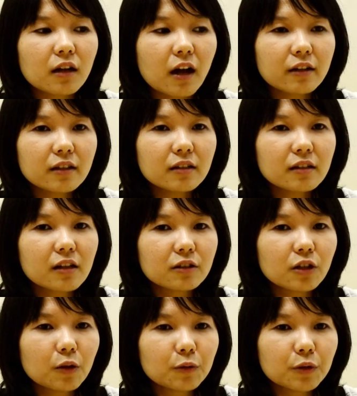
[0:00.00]
Anda
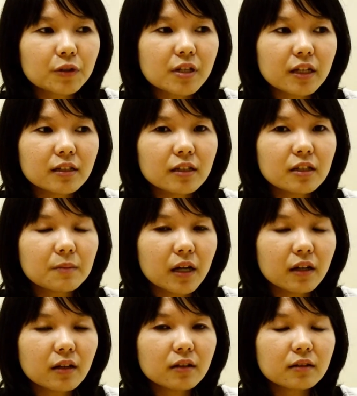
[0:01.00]
tinggal download saja di
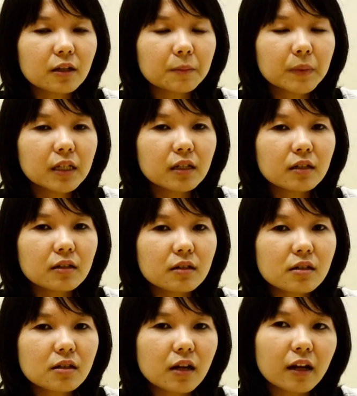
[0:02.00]
mana, tapi
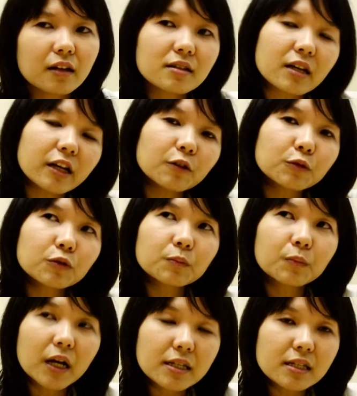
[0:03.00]
eh, saran saya
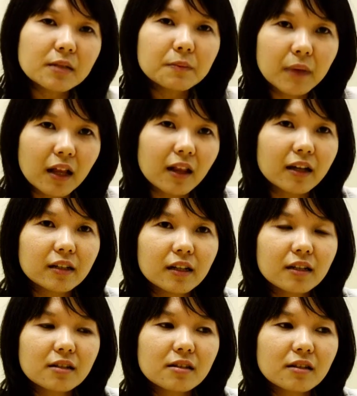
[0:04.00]
untuk maksimal
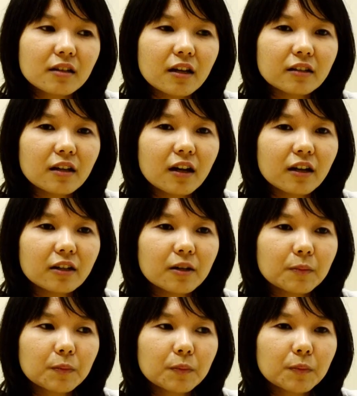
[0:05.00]
adalah setidaknya Anda